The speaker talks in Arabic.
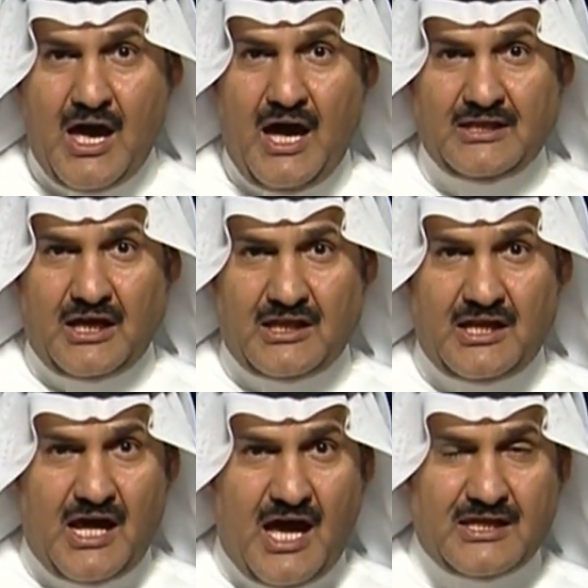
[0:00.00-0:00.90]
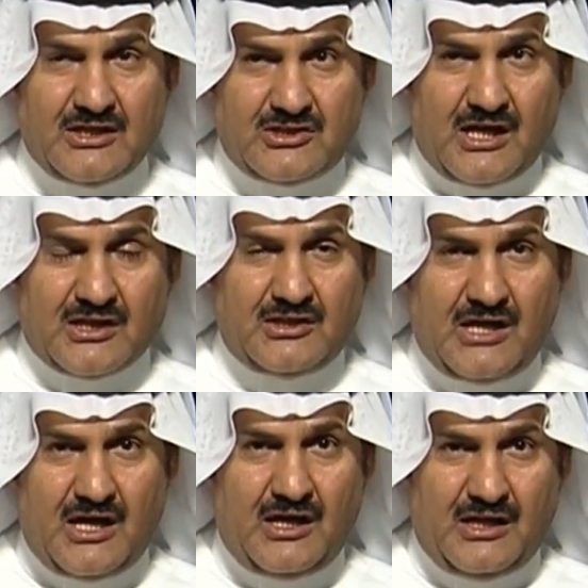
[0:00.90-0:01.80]
أعتقد أن هذا الشرط
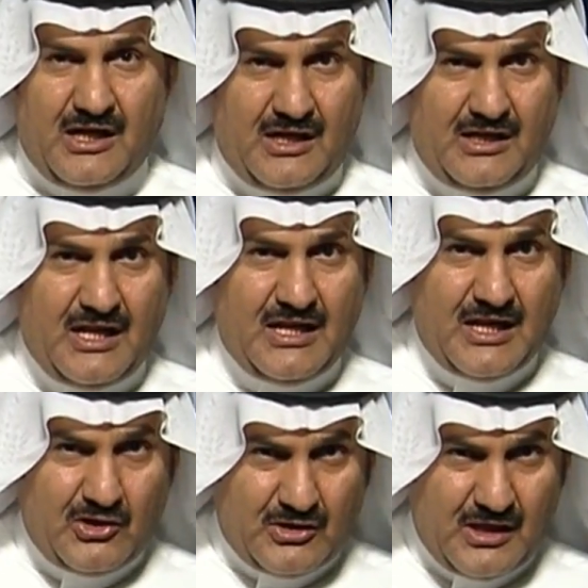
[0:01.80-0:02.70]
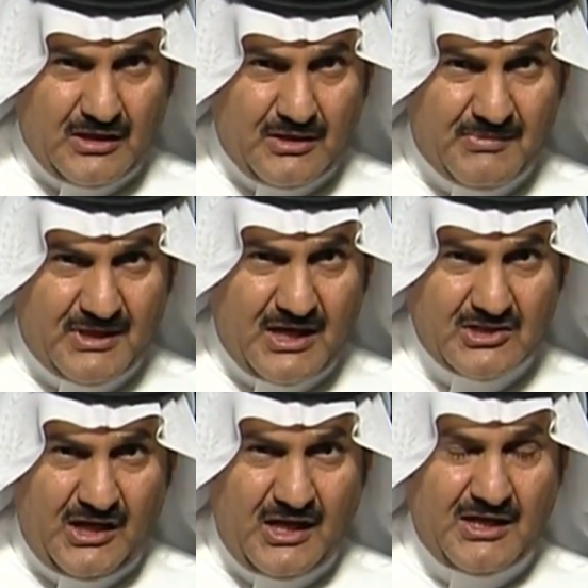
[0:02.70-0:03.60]
آه، لن يتم
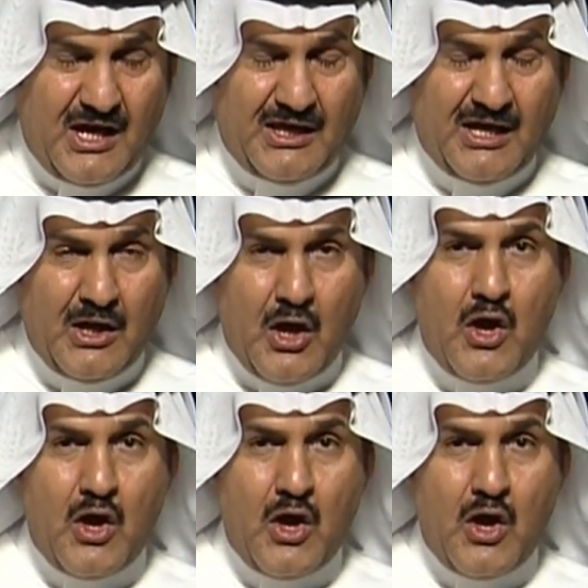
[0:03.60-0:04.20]
التنازل عنه نهائيا